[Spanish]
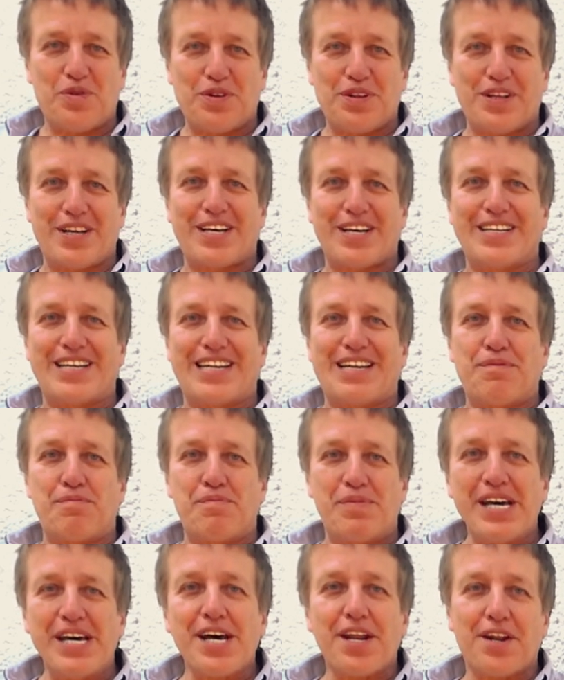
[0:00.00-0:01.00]
día del
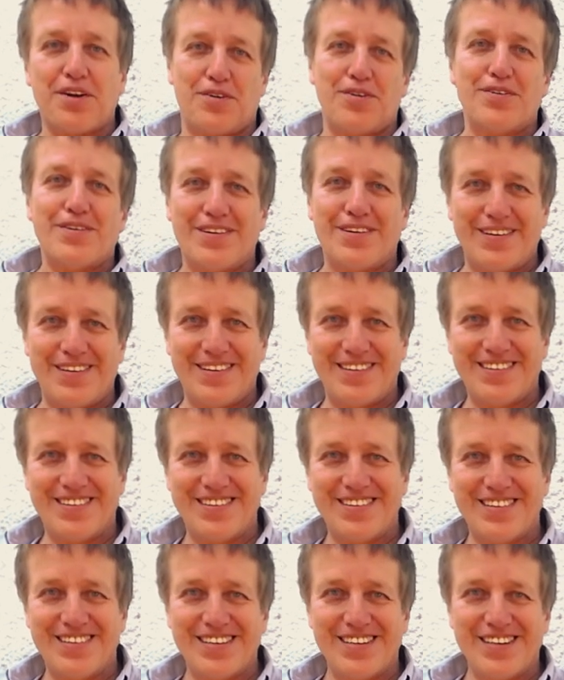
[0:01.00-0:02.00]
invierno,
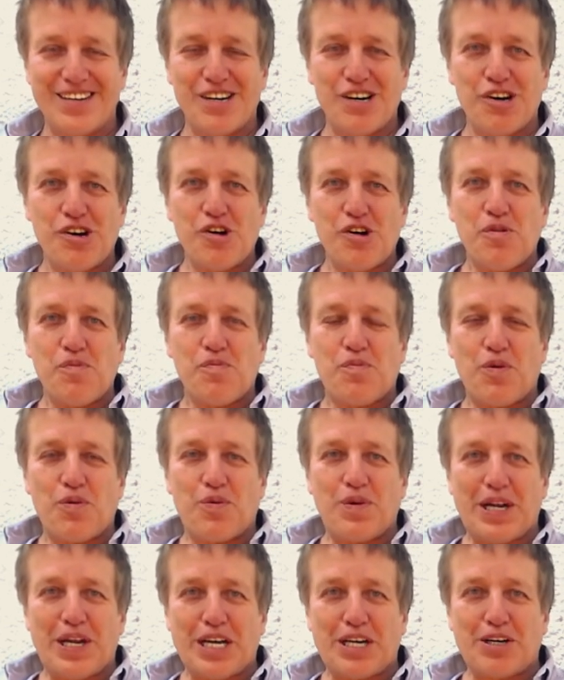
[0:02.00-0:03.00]

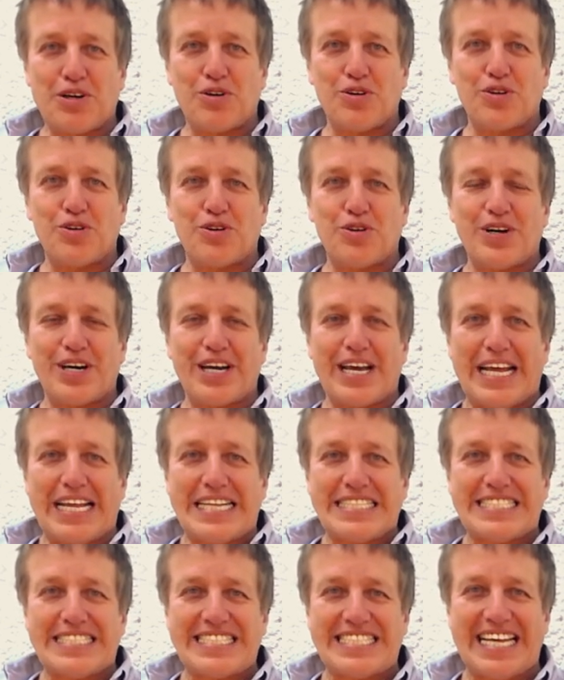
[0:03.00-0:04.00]
publico en
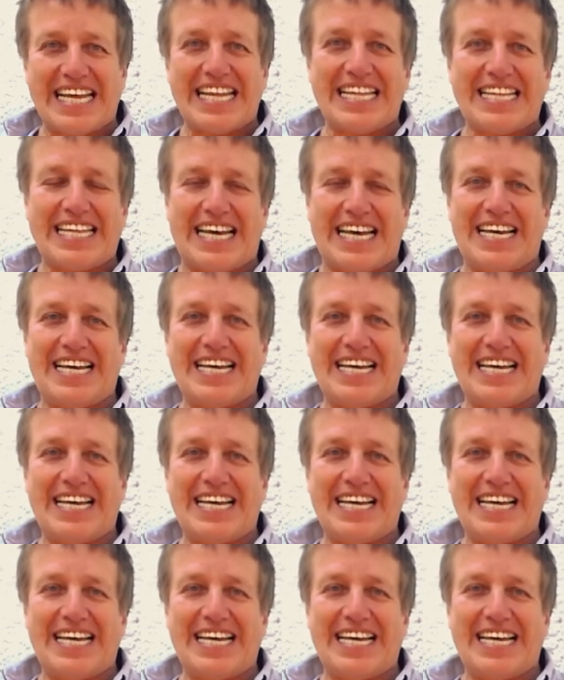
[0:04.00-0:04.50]
Senda,